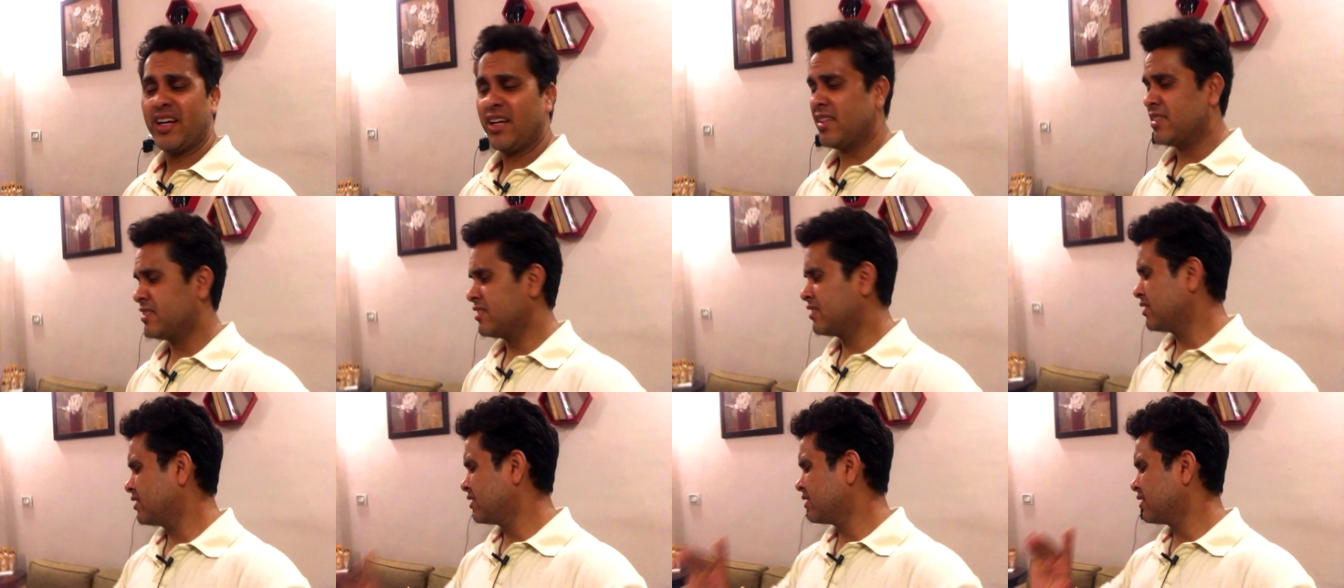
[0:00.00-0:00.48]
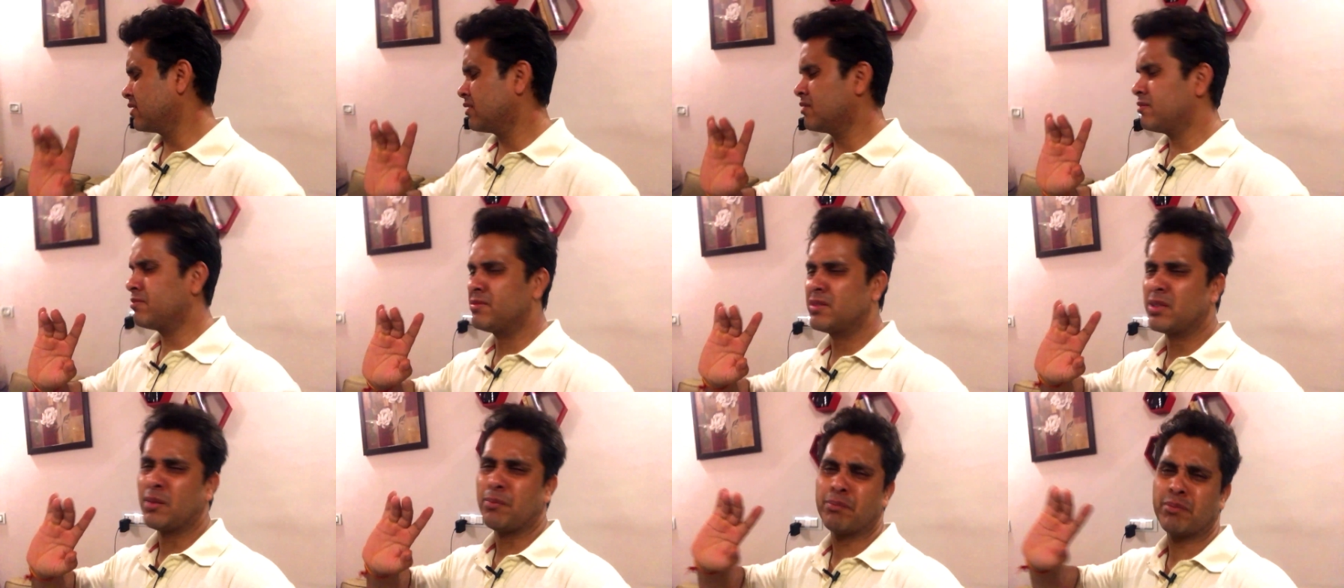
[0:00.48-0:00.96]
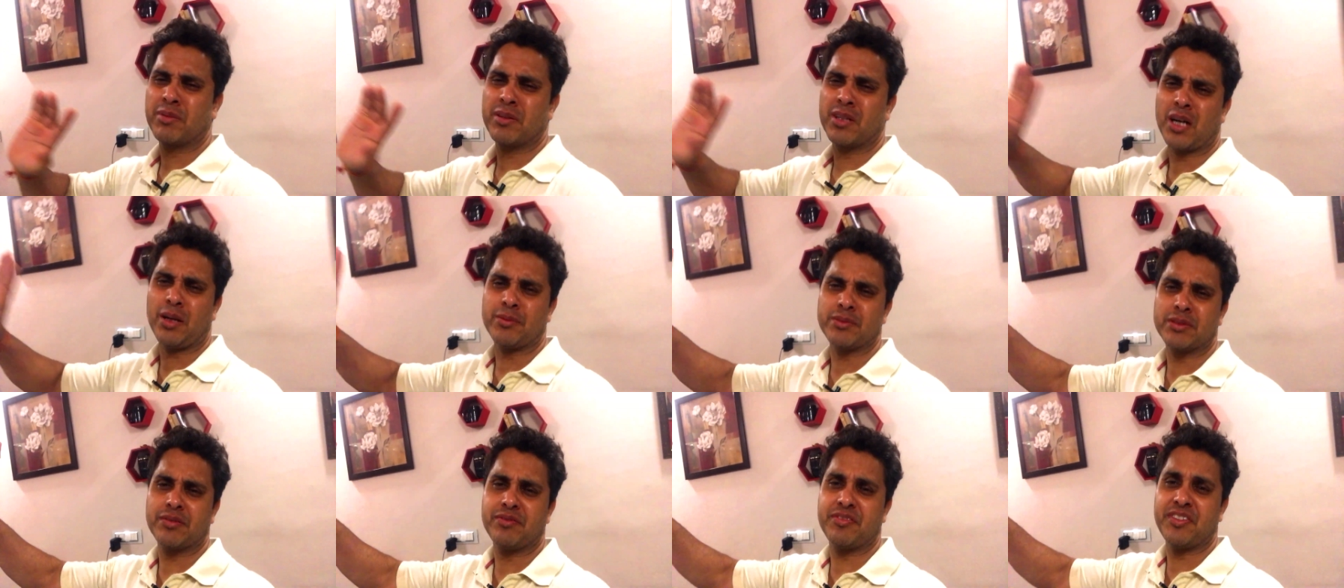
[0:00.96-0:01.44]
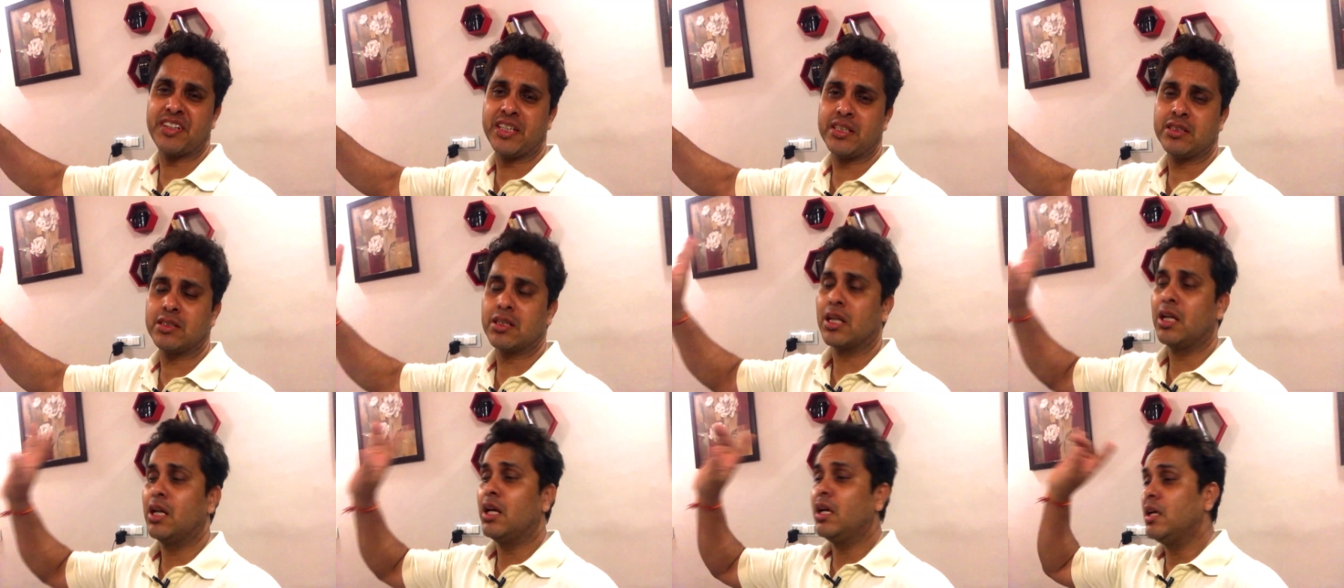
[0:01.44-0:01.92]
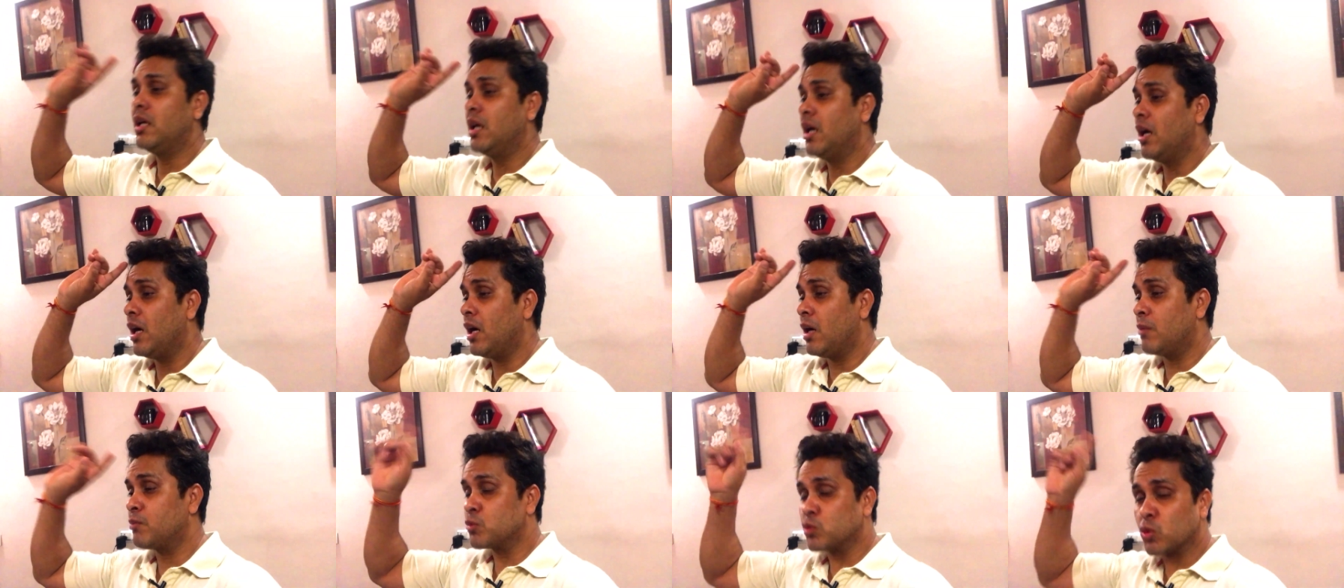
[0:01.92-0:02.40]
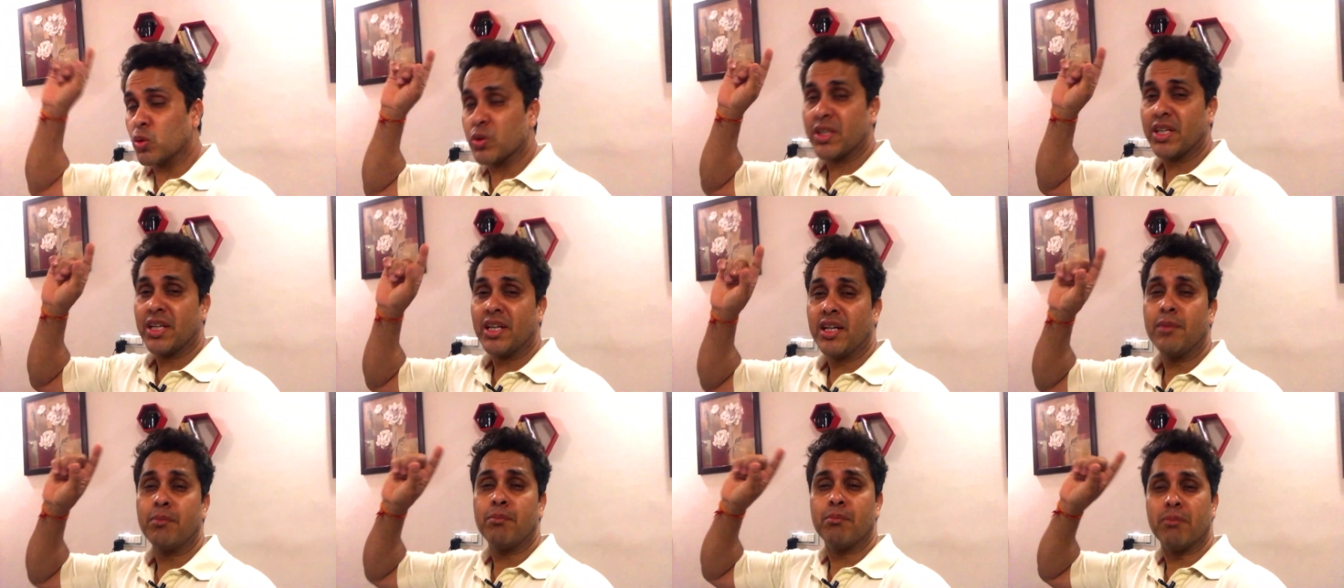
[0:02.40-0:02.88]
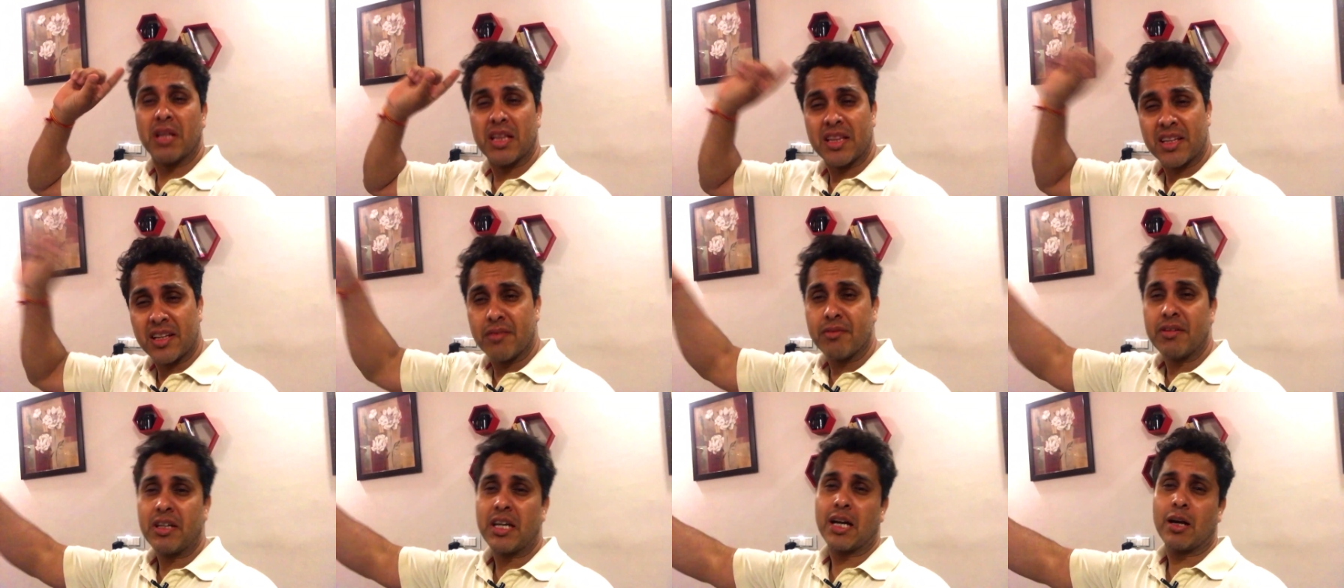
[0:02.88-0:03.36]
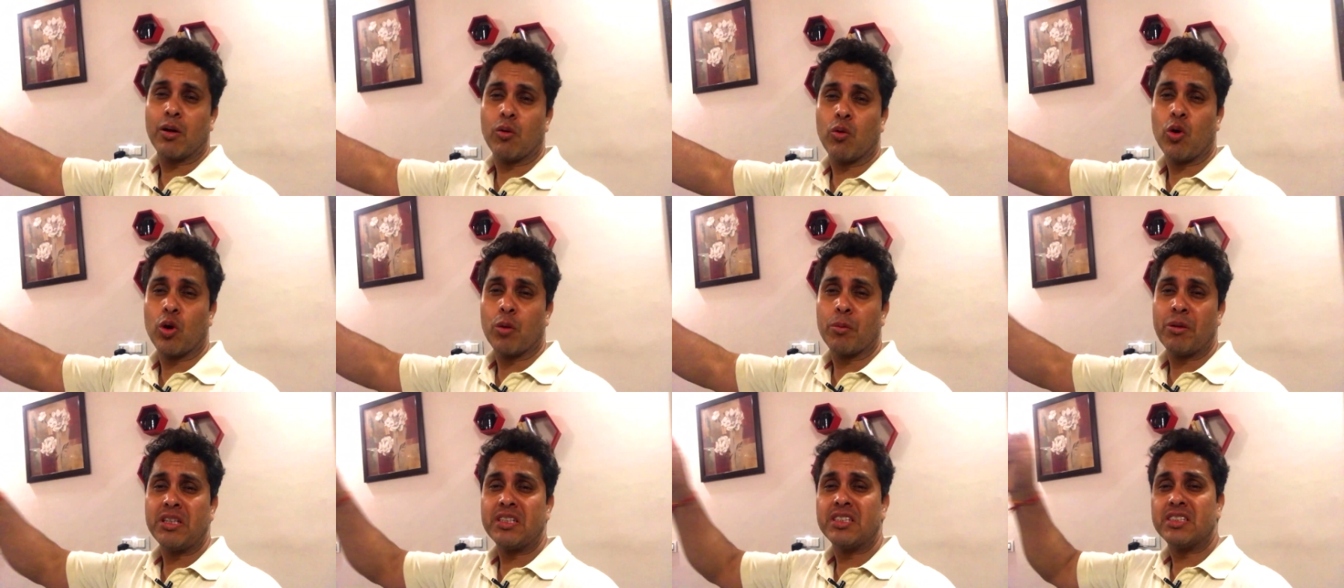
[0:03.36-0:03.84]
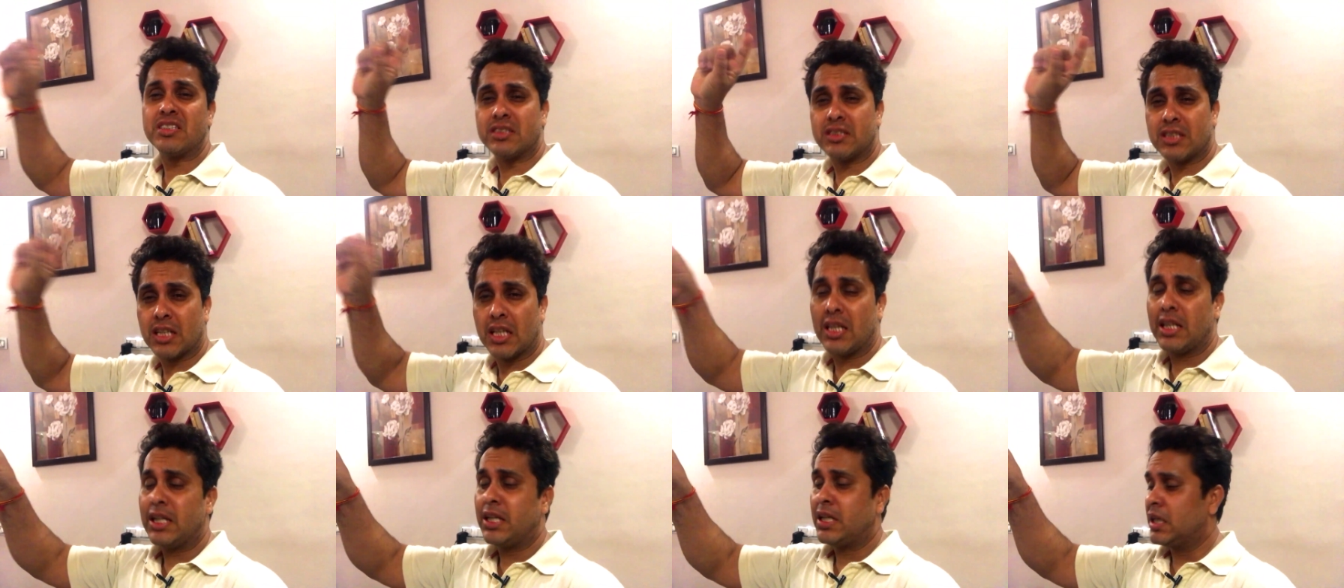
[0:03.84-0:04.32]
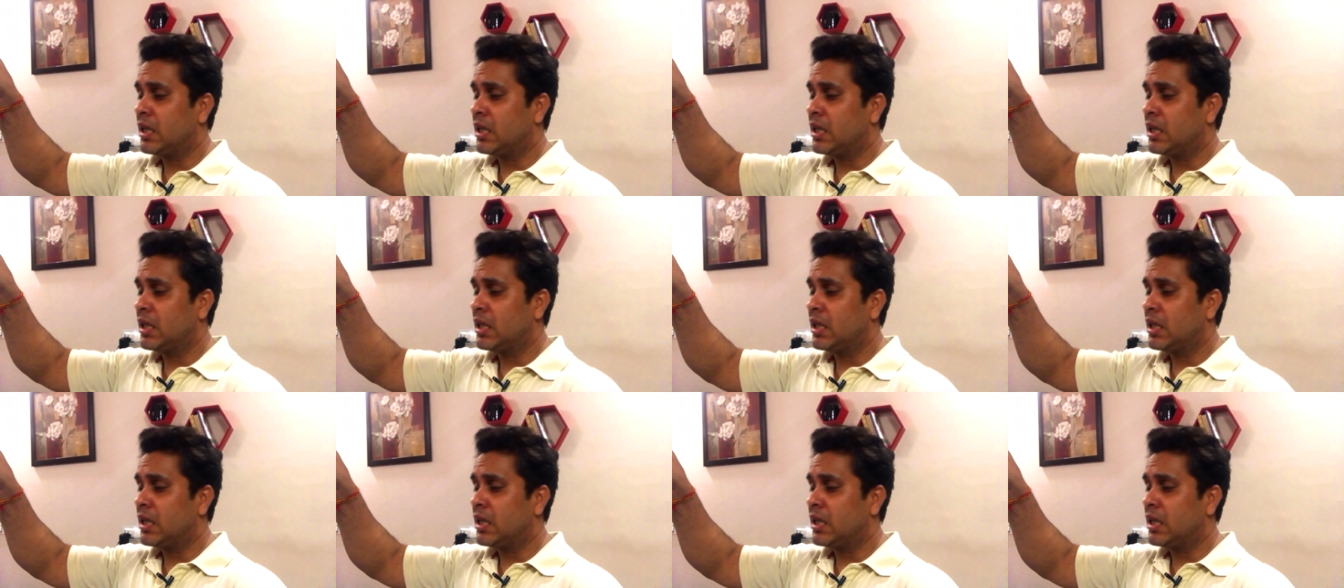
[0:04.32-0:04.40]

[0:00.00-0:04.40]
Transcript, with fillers: है सब काम से फिनिश्ड अब सोते हैं मिलते हैं फिर अगले ब्लॉग में जल्दी